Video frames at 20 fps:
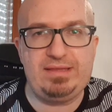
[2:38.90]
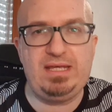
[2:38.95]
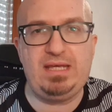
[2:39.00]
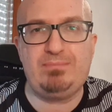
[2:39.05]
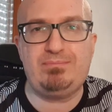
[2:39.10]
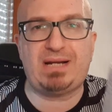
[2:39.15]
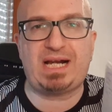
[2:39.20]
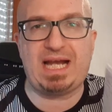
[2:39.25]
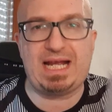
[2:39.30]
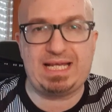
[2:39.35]
di
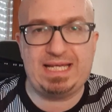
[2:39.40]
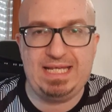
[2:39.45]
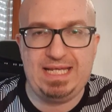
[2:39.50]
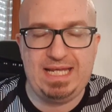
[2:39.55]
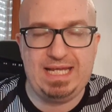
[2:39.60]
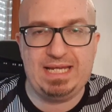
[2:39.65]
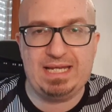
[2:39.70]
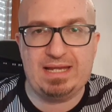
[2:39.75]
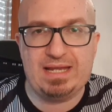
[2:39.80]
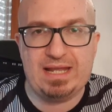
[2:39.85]

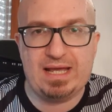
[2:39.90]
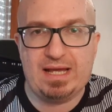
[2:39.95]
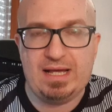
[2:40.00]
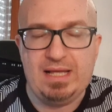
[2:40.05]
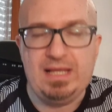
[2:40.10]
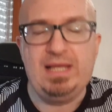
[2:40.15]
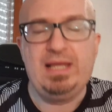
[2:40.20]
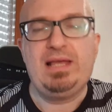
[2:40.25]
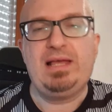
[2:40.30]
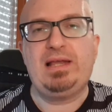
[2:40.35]
Braghin,
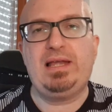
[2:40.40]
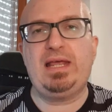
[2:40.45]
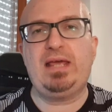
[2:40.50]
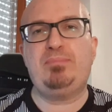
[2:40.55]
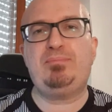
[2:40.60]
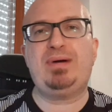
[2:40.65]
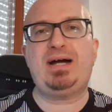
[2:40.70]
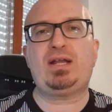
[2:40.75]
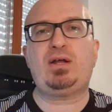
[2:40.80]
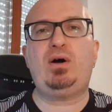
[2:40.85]
le
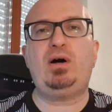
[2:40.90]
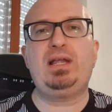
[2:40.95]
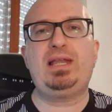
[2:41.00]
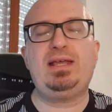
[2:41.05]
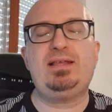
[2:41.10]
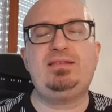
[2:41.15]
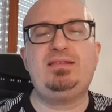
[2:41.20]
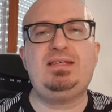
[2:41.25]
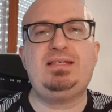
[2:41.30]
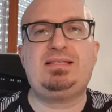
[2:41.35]

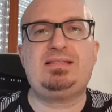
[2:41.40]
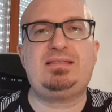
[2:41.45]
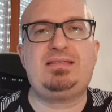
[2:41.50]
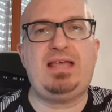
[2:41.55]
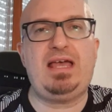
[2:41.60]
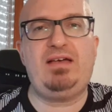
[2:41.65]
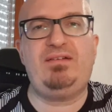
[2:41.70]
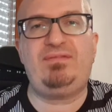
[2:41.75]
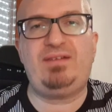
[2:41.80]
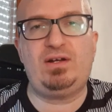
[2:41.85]
parole di
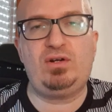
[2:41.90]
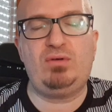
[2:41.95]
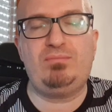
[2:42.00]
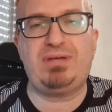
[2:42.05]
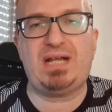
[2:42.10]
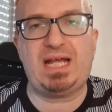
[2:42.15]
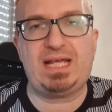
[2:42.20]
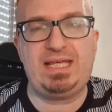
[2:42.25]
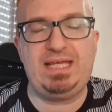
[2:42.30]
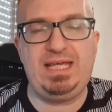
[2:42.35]
Stefano
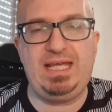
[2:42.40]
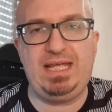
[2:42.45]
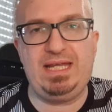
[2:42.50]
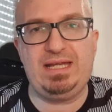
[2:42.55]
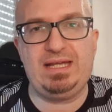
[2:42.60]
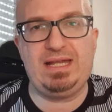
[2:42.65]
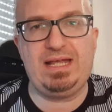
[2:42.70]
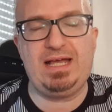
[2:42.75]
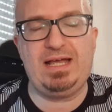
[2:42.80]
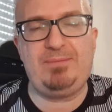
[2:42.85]

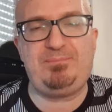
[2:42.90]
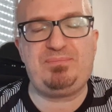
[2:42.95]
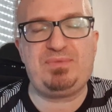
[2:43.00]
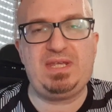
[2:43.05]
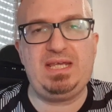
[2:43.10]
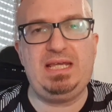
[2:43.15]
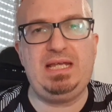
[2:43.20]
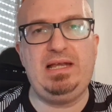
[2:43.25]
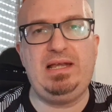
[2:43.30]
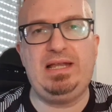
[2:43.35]
Braghin,
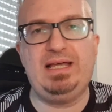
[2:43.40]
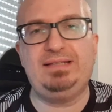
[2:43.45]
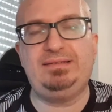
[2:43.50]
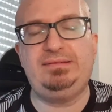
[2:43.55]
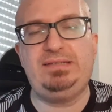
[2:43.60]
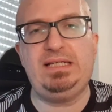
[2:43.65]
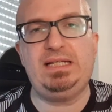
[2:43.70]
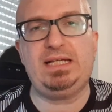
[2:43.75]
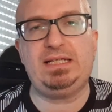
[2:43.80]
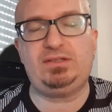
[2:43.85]
il
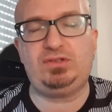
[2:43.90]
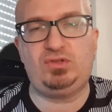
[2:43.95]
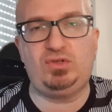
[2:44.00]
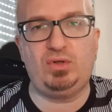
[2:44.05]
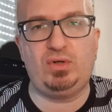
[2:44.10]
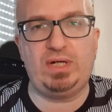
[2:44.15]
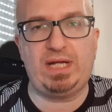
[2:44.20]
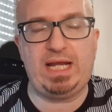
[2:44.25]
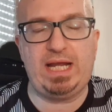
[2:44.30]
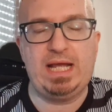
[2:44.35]

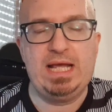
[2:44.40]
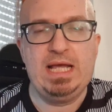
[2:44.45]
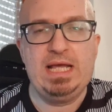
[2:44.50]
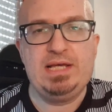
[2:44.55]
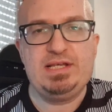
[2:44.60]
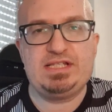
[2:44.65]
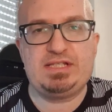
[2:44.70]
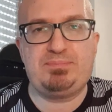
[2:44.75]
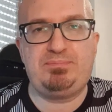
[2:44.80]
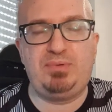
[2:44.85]
direttore
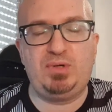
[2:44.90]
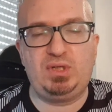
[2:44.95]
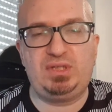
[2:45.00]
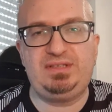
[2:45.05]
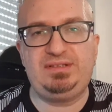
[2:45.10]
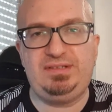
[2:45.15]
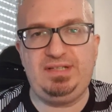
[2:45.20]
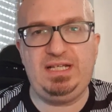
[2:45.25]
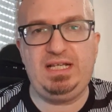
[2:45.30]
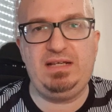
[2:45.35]

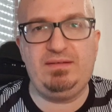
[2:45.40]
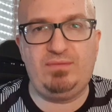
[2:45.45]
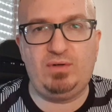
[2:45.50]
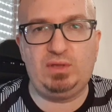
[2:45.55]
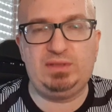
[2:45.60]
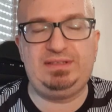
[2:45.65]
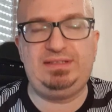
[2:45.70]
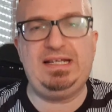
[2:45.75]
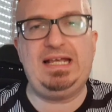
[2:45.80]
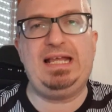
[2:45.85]
sportivo
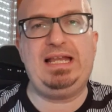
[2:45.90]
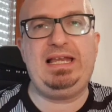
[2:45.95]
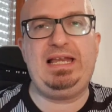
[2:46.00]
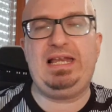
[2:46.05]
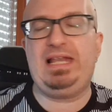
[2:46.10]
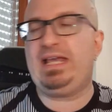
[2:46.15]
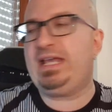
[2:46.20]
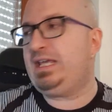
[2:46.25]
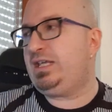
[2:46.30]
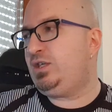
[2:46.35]

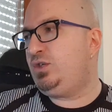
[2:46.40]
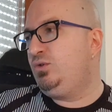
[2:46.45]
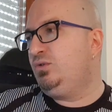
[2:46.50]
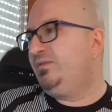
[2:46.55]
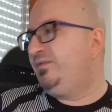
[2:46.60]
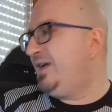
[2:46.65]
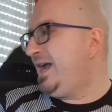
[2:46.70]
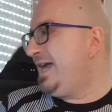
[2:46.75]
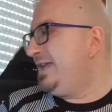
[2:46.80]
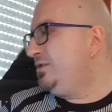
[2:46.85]
delle
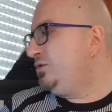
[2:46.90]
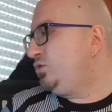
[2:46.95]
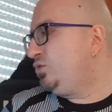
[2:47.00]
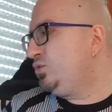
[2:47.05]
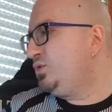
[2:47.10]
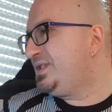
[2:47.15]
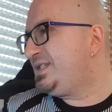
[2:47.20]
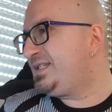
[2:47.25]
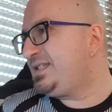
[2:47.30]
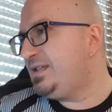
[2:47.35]

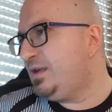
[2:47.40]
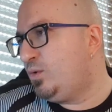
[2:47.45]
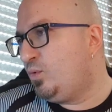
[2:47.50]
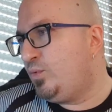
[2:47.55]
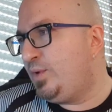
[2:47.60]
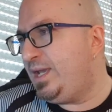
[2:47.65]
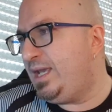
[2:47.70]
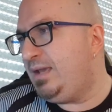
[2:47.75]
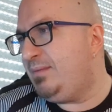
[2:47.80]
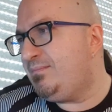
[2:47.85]
Juventus
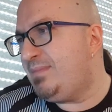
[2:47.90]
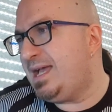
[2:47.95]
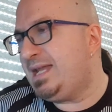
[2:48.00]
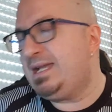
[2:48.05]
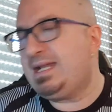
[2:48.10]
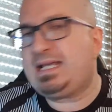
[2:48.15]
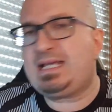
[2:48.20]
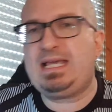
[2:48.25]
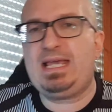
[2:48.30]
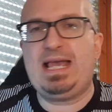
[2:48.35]

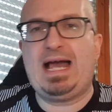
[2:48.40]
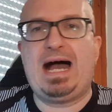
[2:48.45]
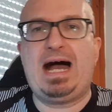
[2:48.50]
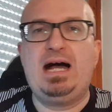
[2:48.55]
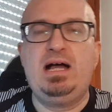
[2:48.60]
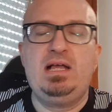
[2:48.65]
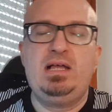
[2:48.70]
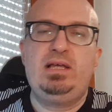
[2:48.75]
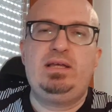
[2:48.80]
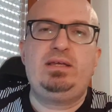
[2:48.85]
Women che ha
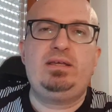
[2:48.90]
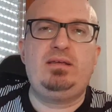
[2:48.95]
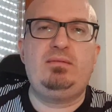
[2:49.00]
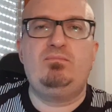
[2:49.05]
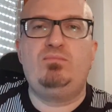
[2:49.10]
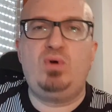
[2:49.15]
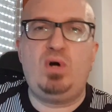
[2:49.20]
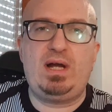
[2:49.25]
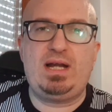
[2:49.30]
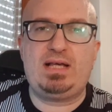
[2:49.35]
in
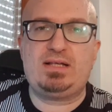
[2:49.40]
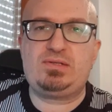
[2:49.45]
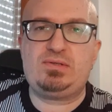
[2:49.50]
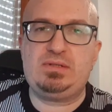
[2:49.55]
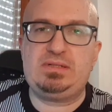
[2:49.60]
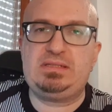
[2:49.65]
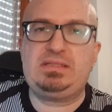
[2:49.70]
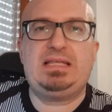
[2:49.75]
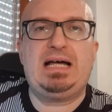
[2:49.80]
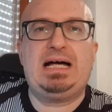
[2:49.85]
buona
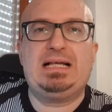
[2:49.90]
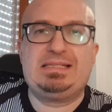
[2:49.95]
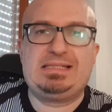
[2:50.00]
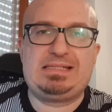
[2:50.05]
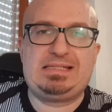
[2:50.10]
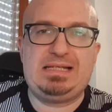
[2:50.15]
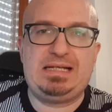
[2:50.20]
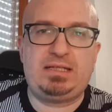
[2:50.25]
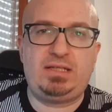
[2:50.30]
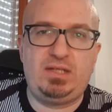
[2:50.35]

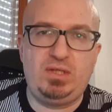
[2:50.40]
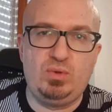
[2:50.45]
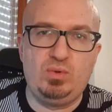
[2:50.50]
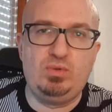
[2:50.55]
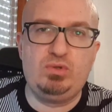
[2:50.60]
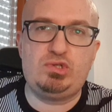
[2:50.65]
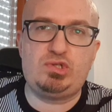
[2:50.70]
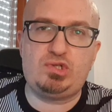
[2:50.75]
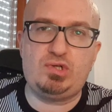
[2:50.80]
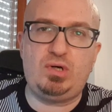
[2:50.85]
sostanza
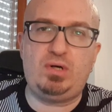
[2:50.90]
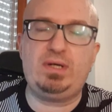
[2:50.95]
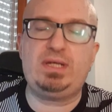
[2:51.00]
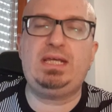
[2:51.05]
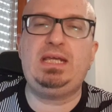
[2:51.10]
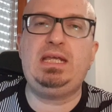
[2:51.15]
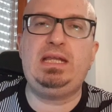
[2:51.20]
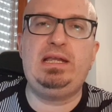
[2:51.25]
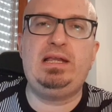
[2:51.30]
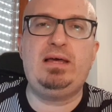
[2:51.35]
chiuso
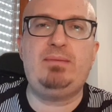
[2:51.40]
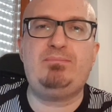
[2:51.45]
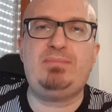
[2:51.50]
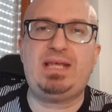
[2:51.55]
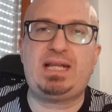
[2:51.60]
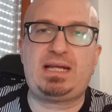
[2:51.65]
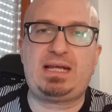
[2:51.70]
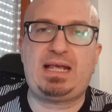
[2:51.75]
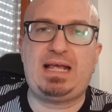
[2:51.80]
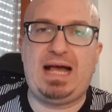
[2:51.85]
il
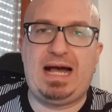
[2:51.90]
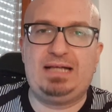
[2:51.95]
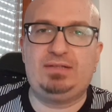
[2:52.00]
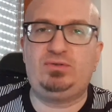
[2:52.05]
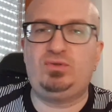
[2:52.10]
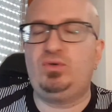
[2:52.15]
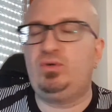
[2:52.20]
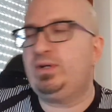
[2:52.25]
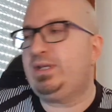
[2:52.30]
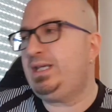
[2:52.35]

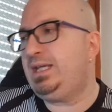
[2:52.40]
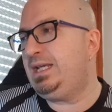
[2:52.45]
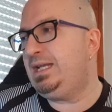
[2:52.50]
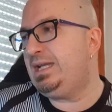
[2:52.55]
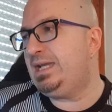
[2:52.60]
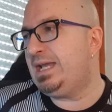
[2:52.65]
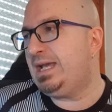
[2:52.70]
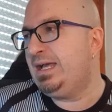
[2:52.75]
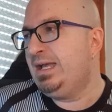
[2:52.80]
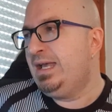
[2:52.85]
mercato
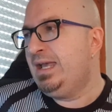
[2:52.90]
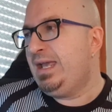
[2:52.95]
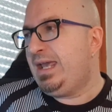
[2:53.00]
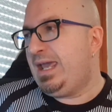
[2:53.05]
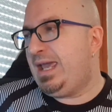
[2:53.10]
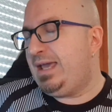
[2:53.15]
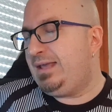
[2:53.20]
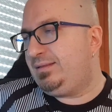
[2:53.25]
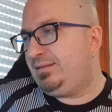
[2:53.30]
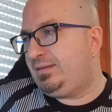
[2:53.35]
in
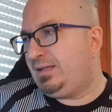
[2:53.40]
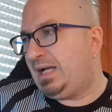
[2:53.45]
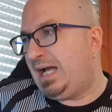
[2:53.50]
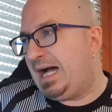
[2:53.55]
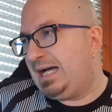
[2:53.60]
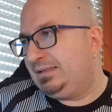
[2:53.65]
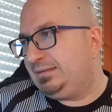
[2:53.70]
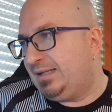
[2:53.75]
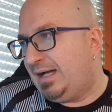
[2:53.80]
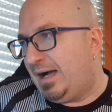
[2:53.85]

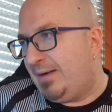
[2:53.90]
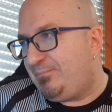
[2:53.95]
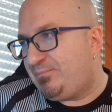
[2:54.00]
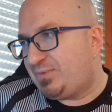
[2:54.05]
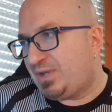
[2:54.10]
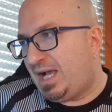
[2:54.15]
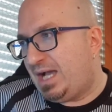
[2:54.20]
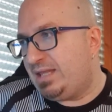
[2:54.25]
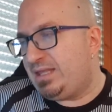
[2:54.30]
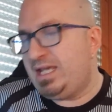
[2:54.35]
entrata
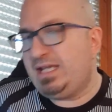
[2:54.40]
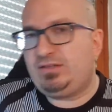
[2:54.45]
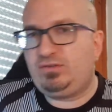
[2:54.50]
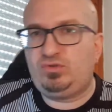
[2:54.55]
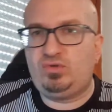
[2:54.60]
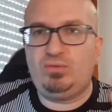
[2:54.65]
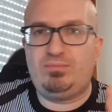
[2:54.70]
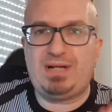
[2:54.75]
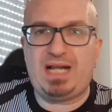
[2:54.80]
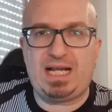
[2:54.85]
ha
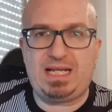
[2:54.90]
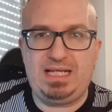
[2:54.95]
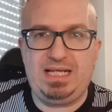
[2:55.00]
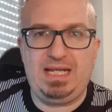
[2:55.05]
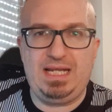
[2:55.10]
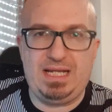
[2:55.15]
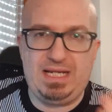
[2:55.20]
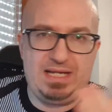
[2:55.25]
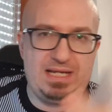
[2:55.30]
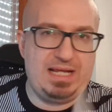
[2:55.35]
detto
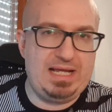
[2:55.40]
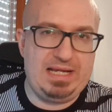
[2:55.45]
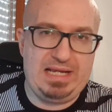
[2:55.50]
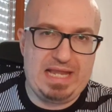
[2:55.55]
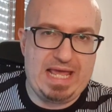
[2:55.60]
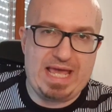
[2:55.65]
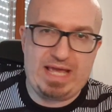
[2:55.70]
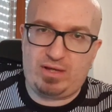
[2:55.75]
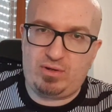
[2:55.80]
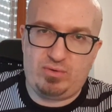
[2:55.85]
Braghin,
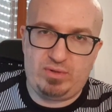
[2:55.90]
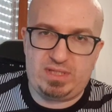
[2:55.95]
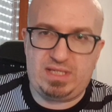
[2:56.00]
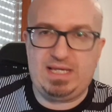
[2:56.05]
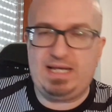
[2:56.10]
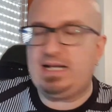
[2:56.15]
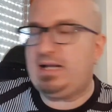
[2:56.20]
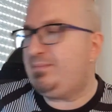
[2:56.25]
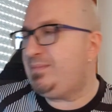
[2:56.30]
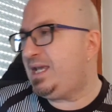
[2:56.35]
leggo
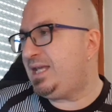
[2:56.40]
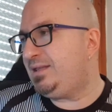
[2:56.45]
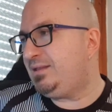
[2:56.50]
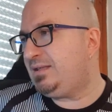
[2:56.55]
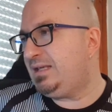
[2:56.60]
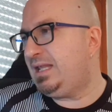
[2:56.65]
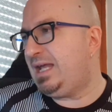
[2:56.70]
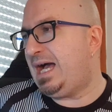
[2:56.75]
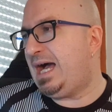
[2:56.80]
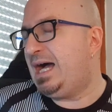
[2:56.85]

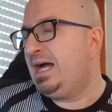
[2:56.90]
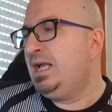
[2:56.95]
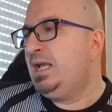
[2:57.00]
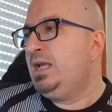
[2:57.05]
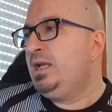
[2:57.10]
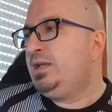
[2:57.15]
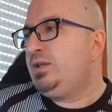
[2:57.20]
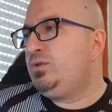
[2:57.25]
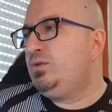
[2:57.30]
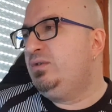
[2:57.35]
chiaramente da
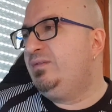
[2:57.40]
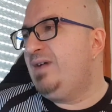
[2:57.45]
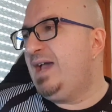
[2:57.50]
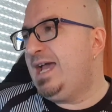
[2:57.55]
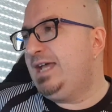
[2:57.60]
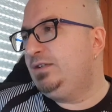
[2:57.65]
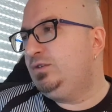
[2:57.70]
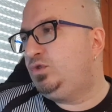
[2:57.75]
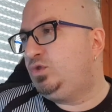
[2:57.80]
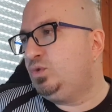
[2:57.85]

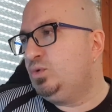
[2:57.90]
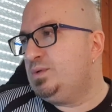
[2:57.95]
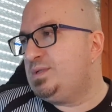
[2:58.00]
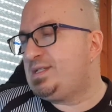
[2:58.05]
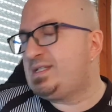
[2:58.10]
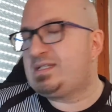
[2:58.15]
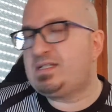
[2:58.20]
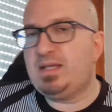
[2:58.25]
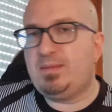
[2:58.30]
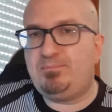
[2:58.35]

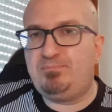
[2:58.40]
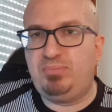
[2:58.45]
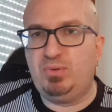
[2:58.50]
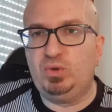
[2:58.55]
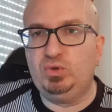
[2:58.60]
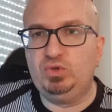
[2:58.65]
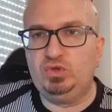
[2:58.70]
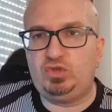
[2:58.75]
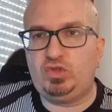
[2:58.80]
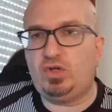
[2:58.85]

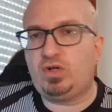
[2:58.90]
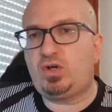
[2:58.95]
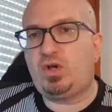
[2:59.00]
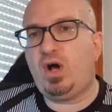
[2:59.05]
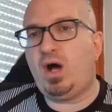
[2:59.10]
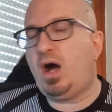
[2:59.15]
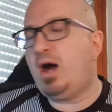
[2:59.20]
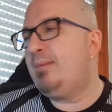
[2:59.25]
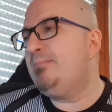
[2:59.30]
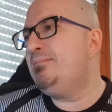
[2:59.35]

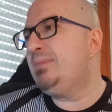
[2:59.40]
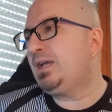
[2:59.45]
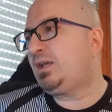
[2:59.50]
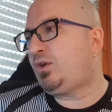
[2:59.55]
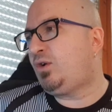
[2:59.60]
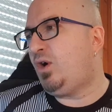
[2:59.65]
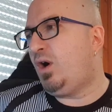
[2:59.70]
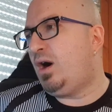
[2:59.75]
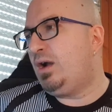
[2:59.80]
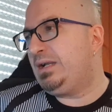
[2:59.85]
juventus.com,
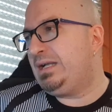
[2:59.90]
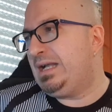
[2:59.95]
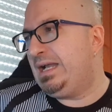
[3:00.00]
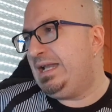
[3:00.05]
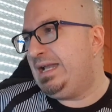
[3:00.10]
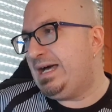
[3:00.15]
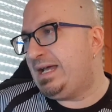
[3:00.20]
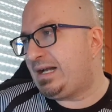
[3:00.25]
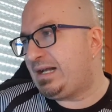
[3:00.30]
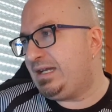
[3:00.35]
con
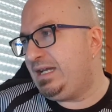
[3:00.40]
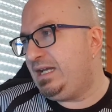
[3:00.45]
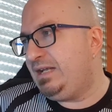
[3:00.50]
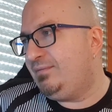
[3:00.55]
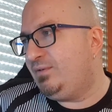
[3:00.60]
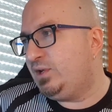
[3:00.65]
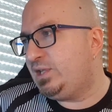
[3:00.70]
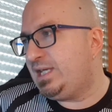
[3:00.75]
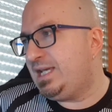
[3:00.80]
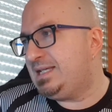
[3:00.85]

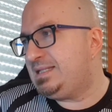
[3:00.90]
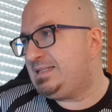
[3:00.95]
l'arrivo di